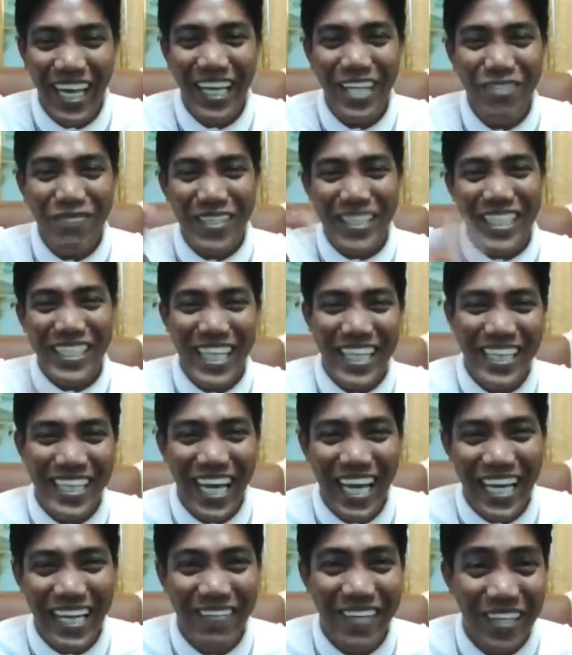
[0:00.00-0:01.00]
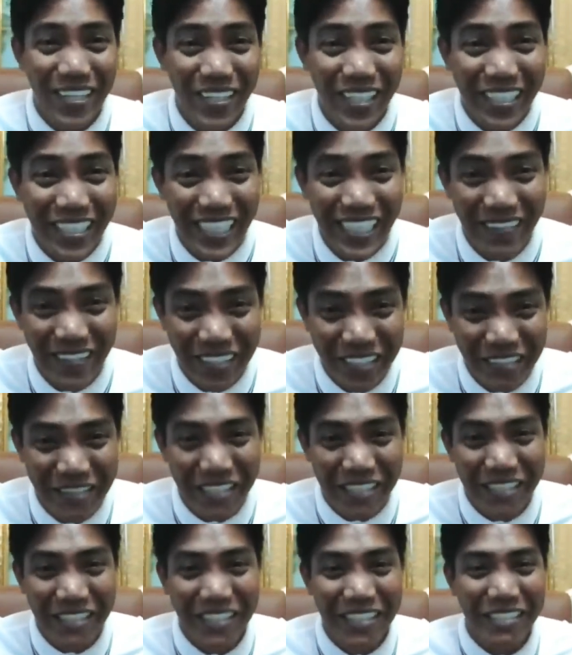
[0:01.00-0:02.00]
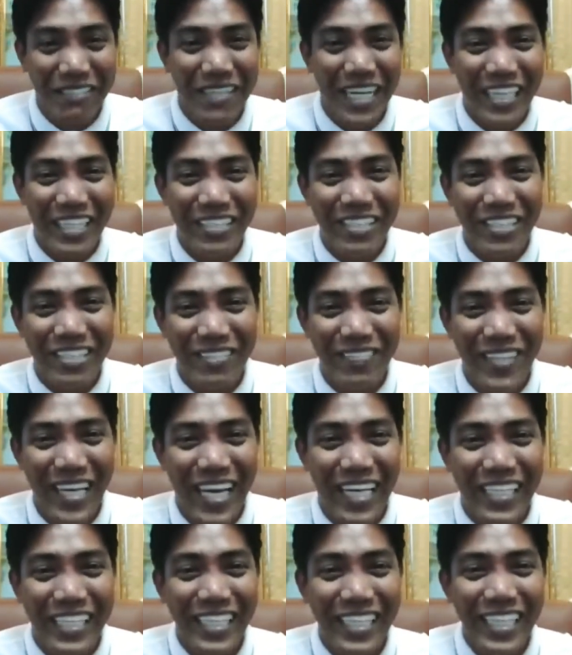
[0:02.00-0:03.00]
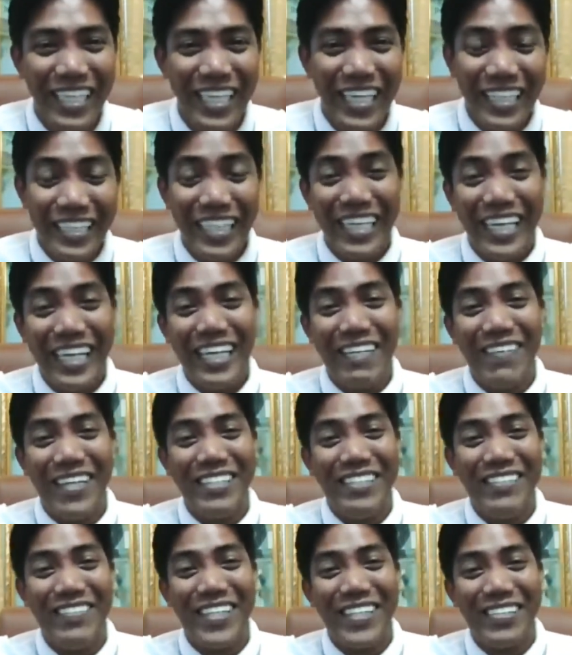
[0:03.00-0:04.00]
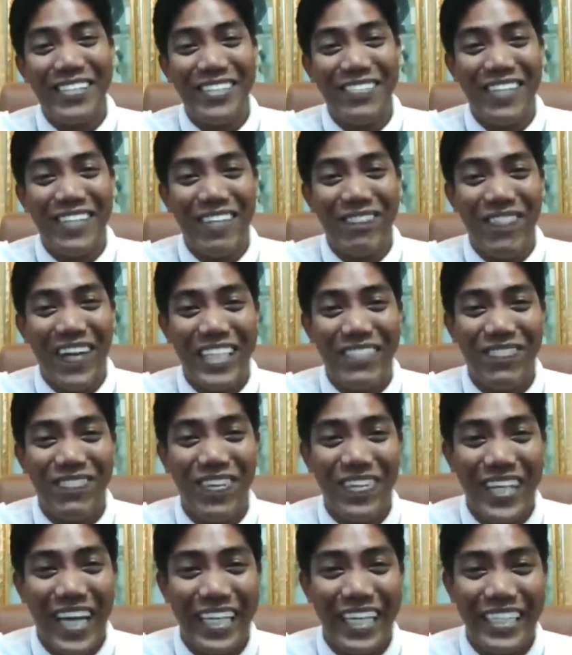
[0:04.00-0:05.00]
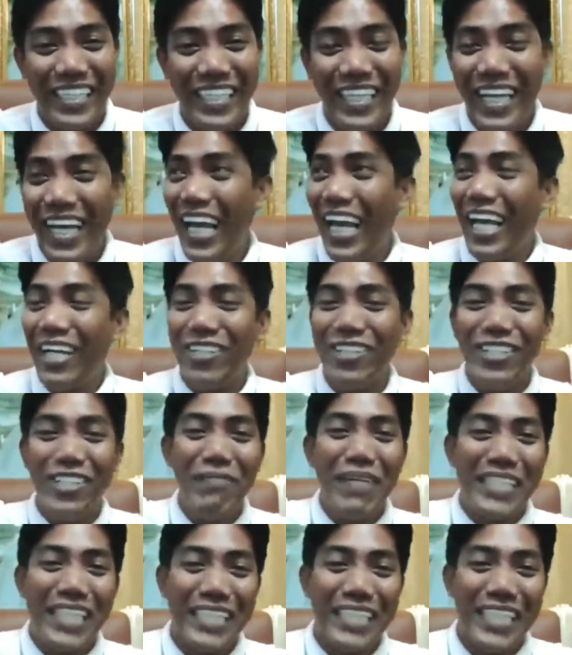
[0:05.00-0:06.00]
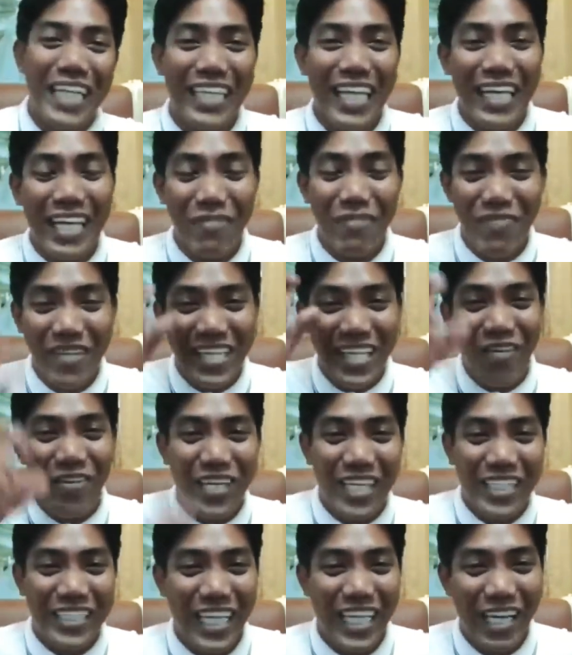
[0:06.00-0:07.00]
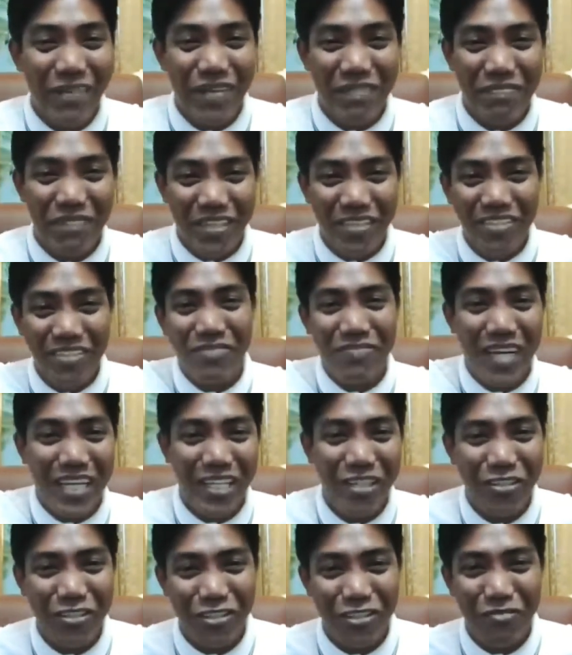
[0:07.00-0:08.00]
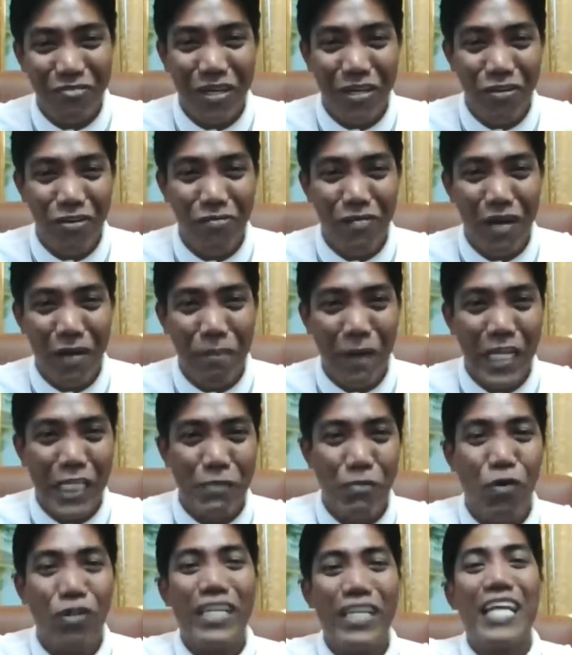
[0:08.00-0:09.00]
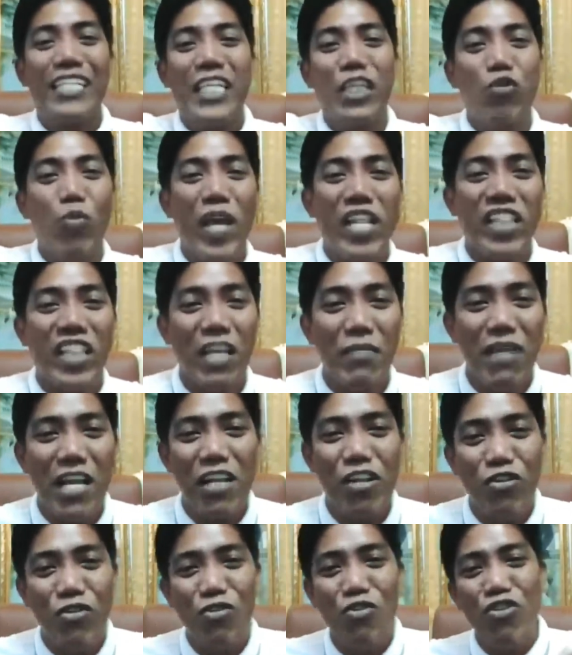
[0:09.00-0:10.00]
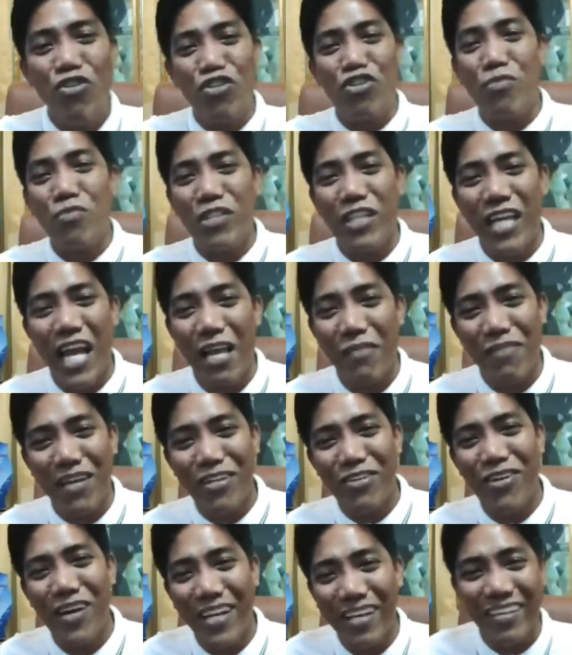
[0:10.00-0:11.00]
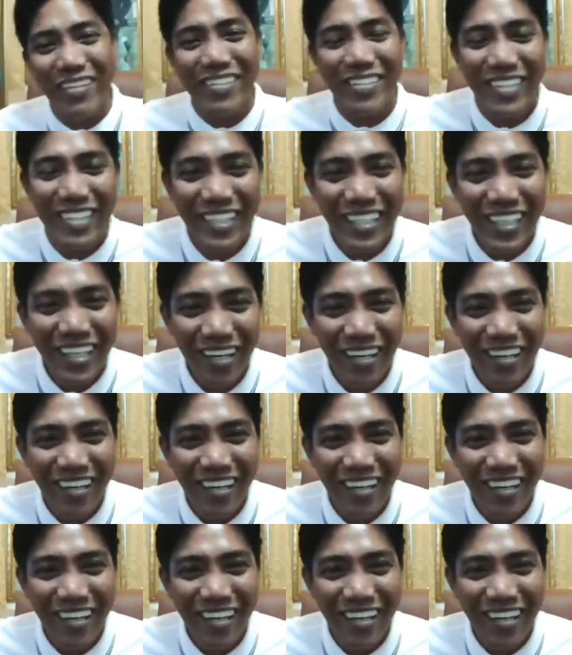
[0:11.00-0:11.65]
Eh, yung matatanda naman, oh, hindi naman marunong mag-YouTube yan. Hindi rin naman humarunong mag-Facebook yan. Eh, kung yung matatanda nabigyan ko ng salamin, marunong mag-YouTube, marunong mag-Facebook, nasa 20 million ho yung subscriber ko ngayon.